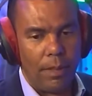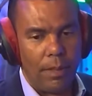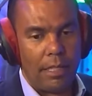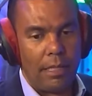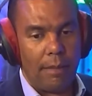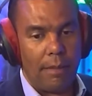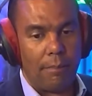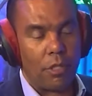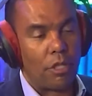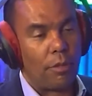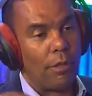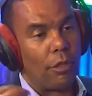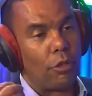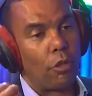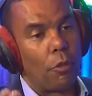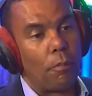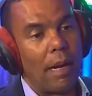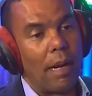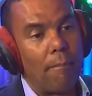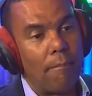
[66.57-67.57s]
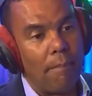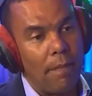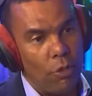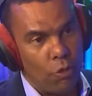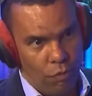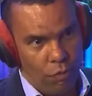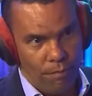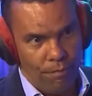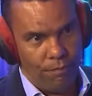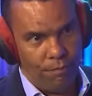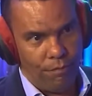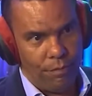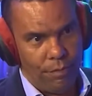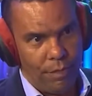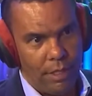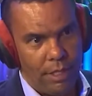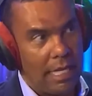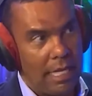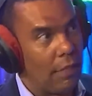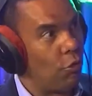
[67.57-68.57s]
Depois aumentou para mil.
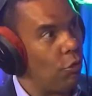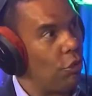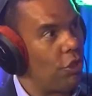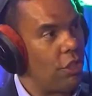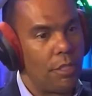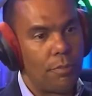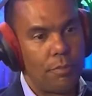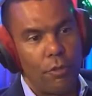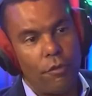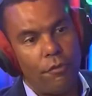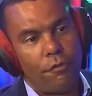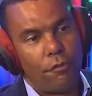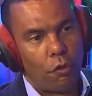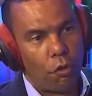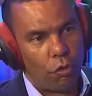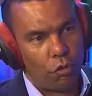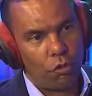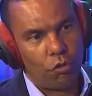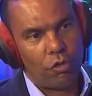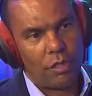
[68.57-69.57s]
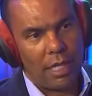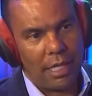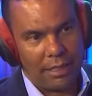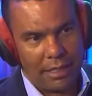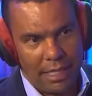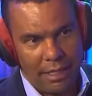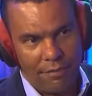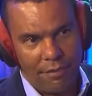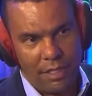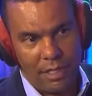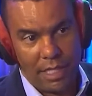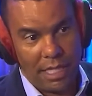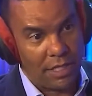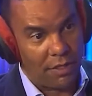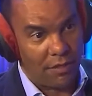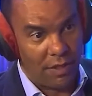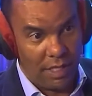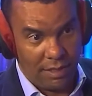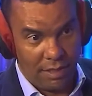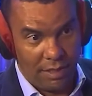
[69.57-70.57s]
E à noite eles punham fogo nos cadáveres, às
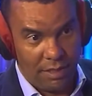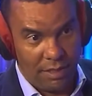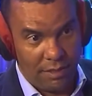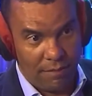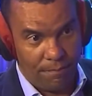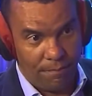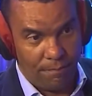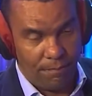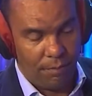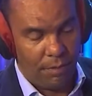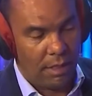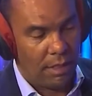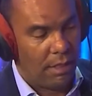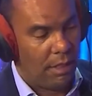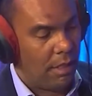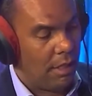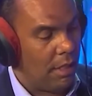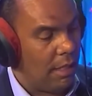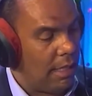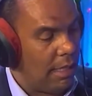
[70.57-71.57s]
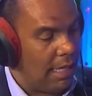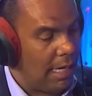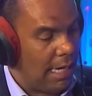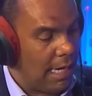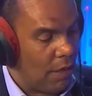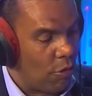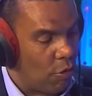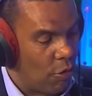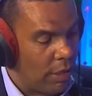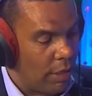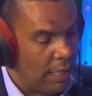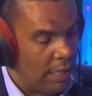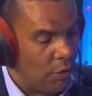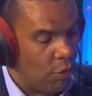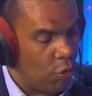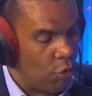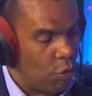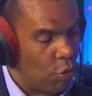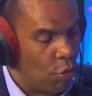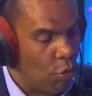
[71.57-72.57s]
vezes. Tá. Agora,
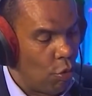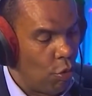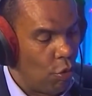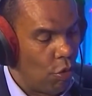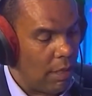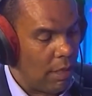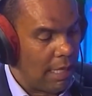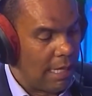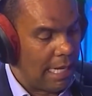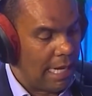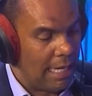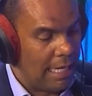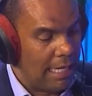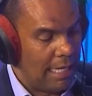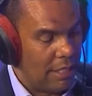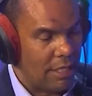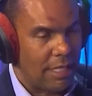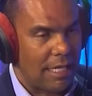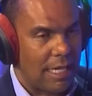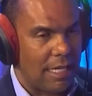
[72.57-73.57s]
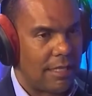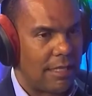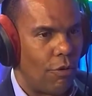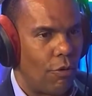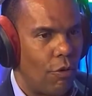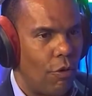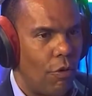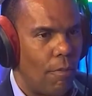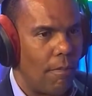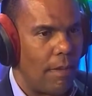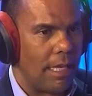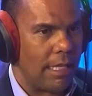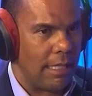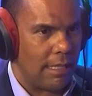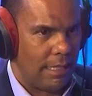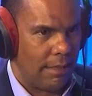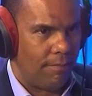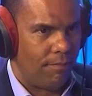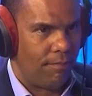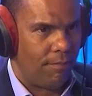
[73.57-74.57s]
o, a legislação
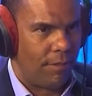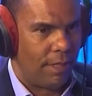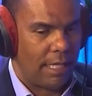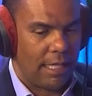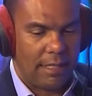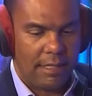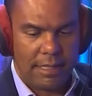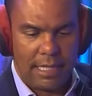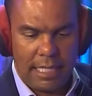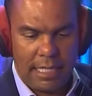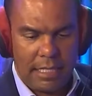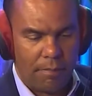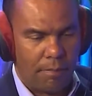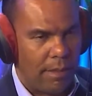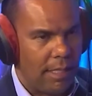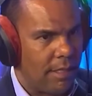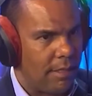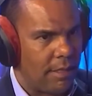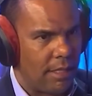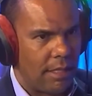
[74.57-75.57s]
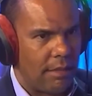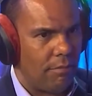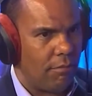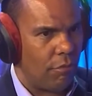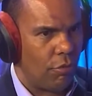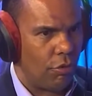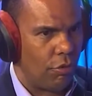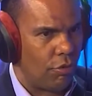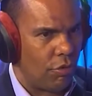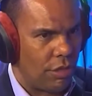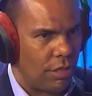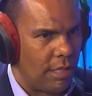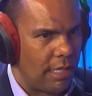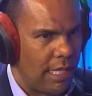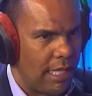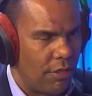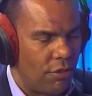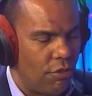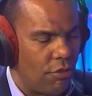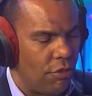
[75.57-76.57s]
romana, que ela está explícita em muitos
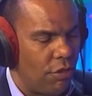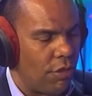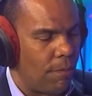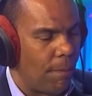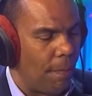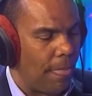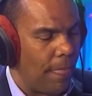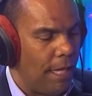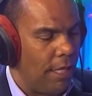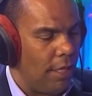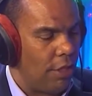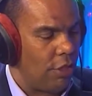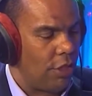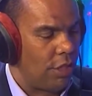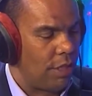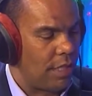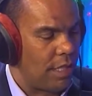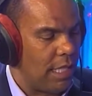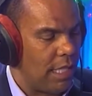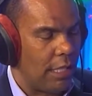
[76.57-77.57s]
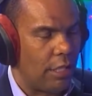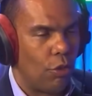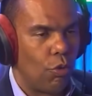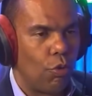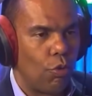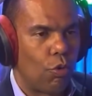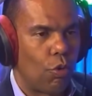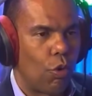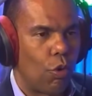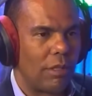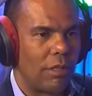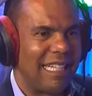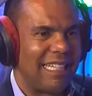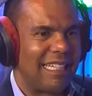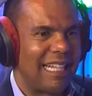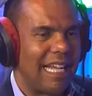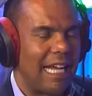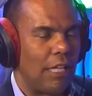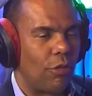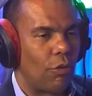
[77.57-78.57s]
textos, dizia que o
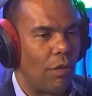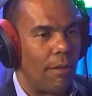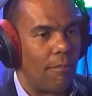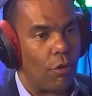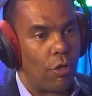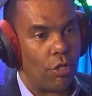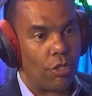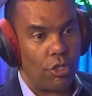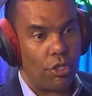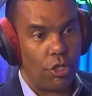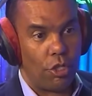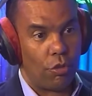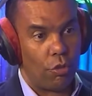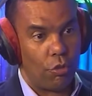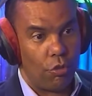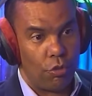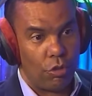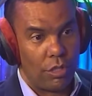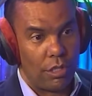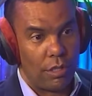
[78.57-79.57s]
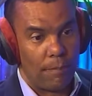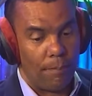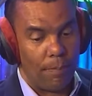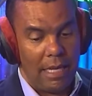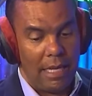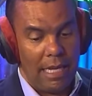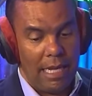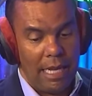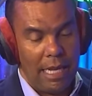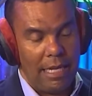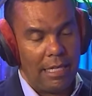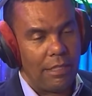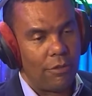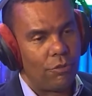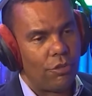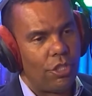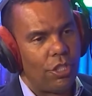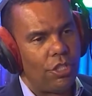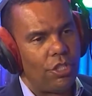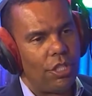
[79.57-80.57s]
condenado à morte de cruz, ele não
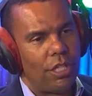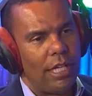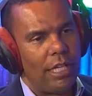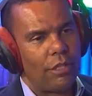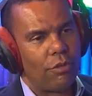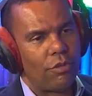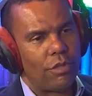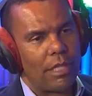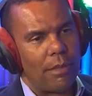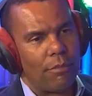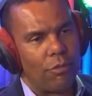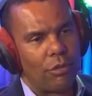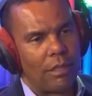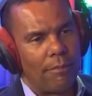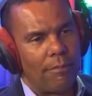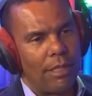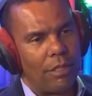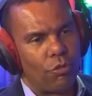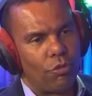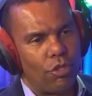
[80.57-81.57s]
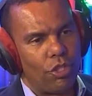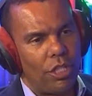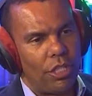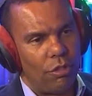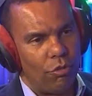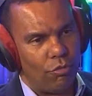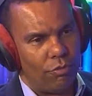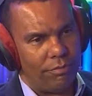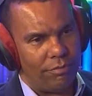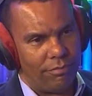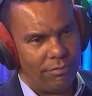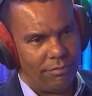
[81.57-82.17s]
tinha direito a um sepultamento digno.